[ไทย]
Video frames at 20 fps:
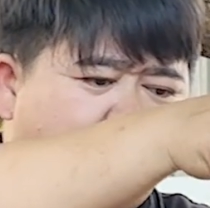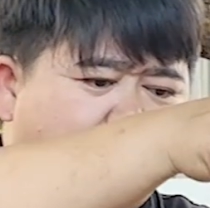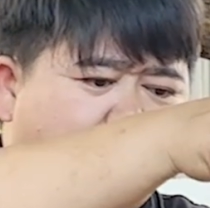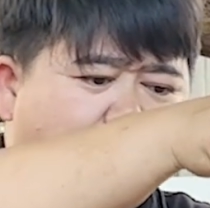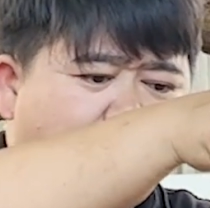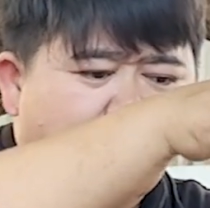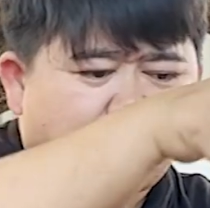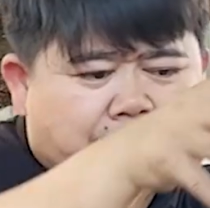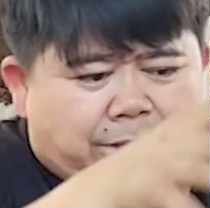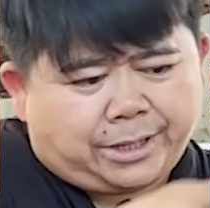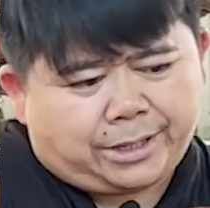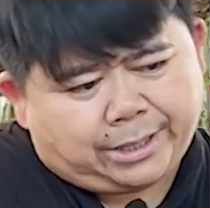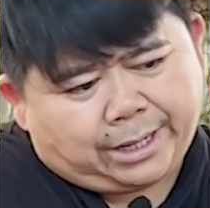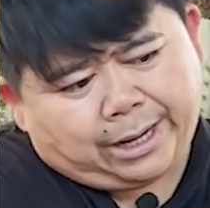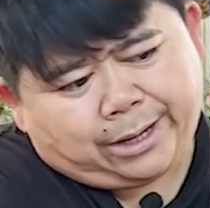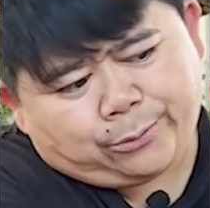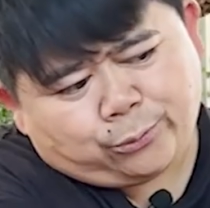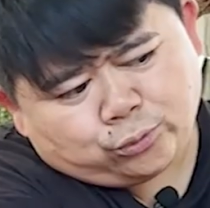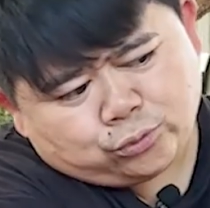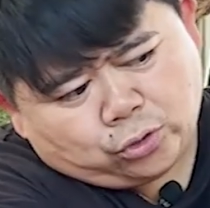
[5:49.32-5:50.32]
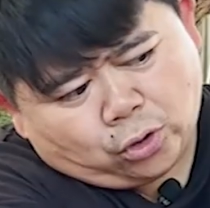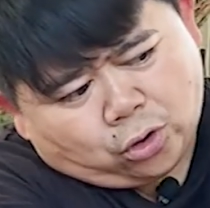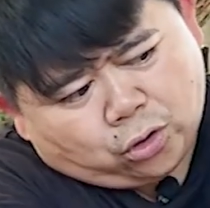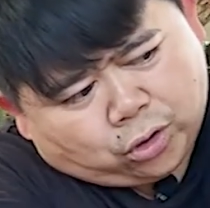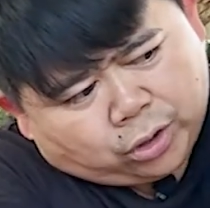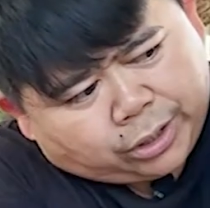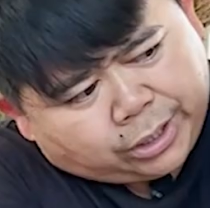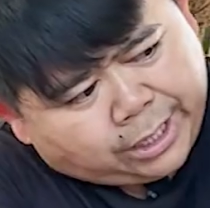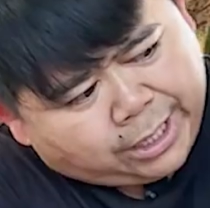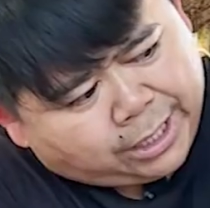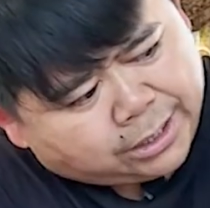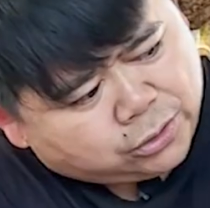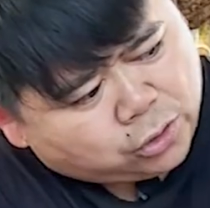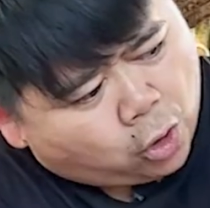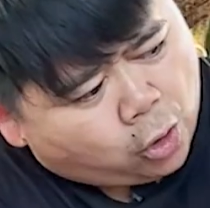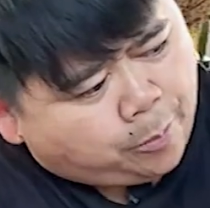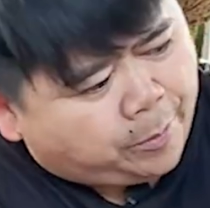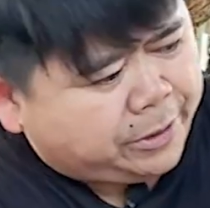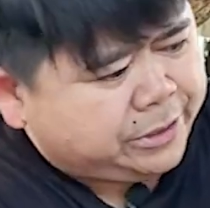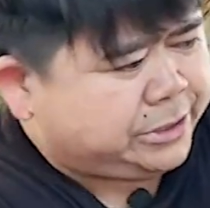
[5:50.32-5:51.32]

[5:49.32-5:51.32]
นะ นี่ อ่ะ ดูต่อก่อนนะฮะ ต่อเป็